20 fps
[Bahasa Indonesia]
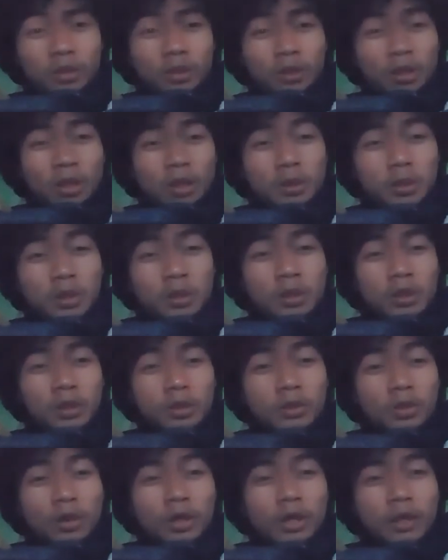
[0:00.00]
tadi
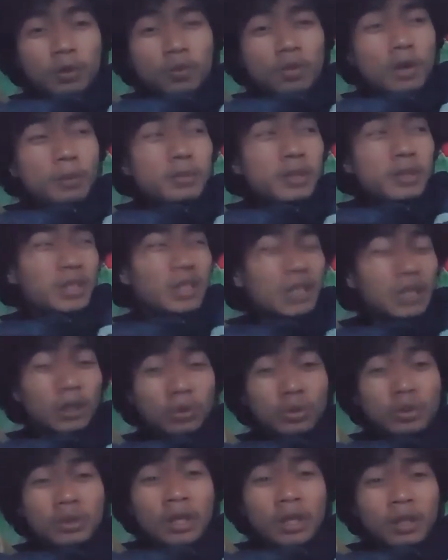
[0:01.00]
sore gue habis
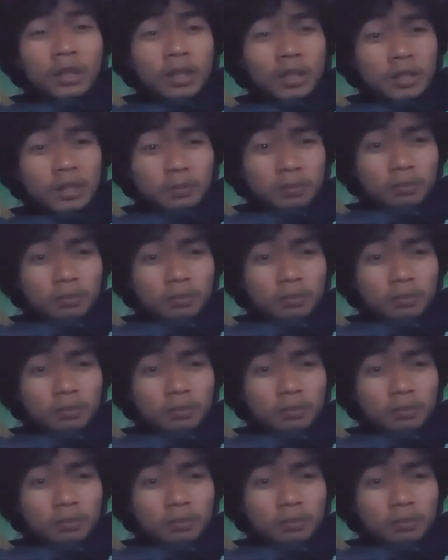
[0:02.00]
kehujanan.